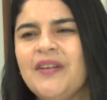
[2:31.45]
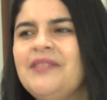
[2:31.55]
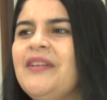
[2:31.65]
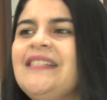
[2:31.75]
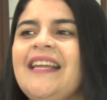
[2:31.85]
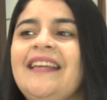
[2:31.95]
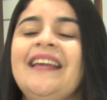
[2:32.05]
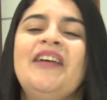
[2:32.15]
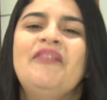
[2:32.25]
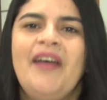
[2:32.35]
Às vezes tem
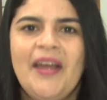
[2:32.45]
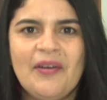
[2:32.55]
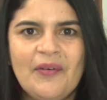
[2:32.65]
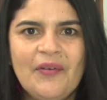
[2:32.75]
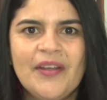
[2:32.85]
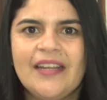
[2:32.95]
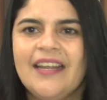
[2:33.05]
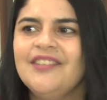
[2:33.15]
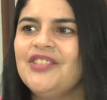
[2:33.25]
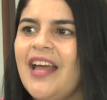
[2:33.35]
vergonha
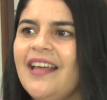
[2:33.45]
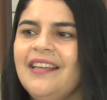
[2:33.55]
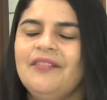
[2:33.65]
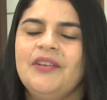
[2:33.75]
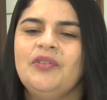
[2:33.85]
né, de estar tá indo,